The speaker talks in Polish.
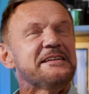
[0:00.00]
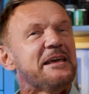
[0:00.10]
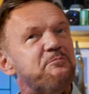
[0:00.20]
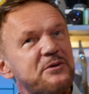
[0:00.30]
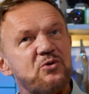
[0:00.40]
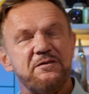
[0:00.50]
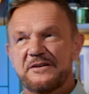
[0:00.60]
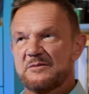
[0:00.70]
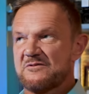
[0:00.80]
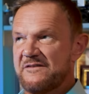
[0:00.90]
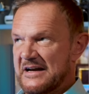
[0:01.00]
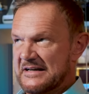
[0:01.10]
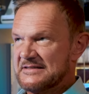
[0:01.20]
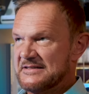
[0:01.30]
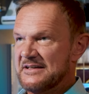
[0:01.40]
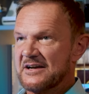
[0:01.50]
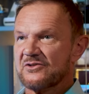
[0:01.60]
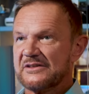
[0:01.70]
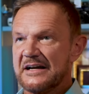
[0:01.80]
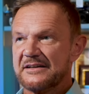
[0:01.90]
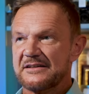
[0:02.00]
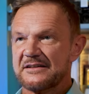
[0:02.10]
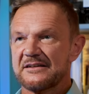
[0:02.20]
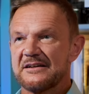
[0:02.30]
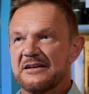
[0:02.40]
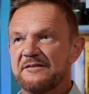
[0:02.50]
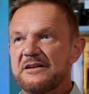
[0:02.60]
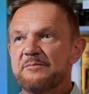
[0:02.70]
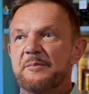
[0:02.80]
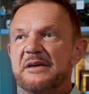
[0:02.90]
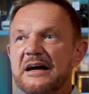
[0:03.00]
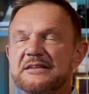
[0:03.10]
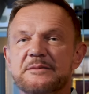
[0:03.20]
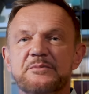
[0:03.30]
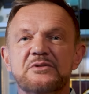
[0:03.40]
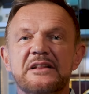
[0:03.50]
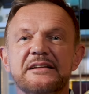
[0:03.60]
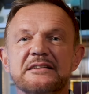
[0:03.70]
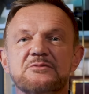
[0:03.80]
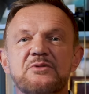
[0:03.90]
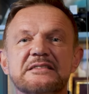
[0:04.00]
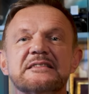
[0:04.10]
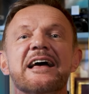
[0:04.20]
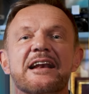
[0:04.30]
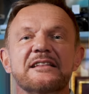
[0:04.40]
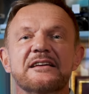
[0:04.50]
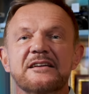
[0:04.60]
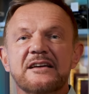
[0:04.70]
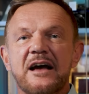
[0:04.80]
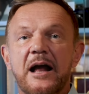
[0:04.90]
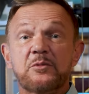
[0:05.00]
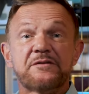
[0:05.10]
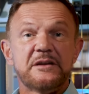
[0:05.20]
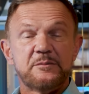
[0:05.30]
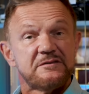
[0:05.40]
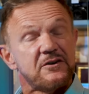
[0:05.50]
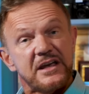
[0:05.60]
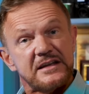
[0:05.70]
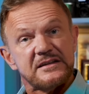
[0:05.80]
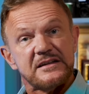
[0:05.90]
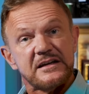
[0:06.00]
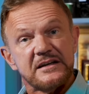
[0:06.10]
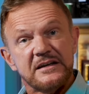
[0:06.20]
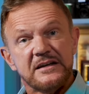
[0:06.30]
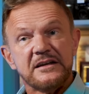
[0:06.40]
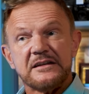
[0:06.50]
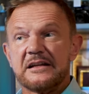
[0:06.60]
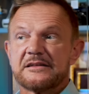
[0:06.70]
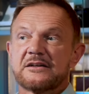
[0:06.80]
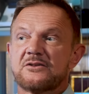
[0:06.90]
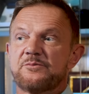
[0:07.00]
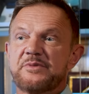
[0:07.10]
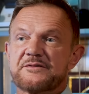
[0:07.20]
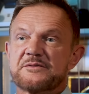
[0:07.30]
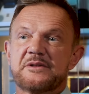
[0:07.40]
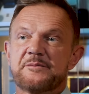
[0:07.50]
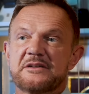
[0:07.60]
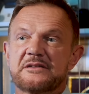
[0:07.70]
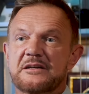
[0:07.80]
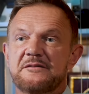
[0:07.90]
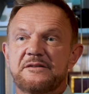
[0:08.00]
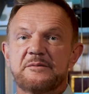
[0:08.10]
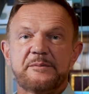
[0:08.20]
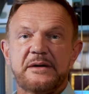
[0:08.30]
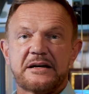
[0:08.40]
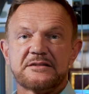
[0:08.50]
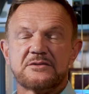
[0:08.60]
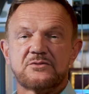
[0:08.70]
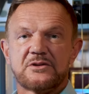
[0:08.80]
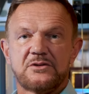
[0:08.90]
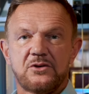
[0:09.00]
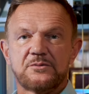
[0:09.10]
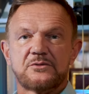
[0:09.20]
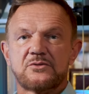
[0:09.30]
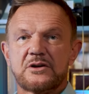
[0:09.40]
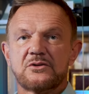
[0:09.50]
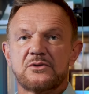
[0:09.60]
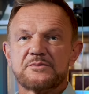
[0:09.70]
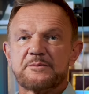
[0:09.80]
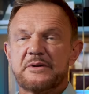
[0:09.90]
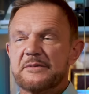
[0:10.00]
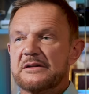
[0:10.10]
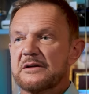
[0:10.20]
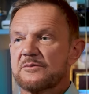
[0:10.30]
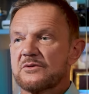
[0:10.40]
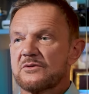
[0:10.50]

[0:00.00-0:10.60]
Nie było filmów akcji jako takich. Filmami akcji były dla nas westerny albo filmy wojenne. Dlatego pierwszym dla mnie takim filmem akcji, który do, którego dobrze pamiętam,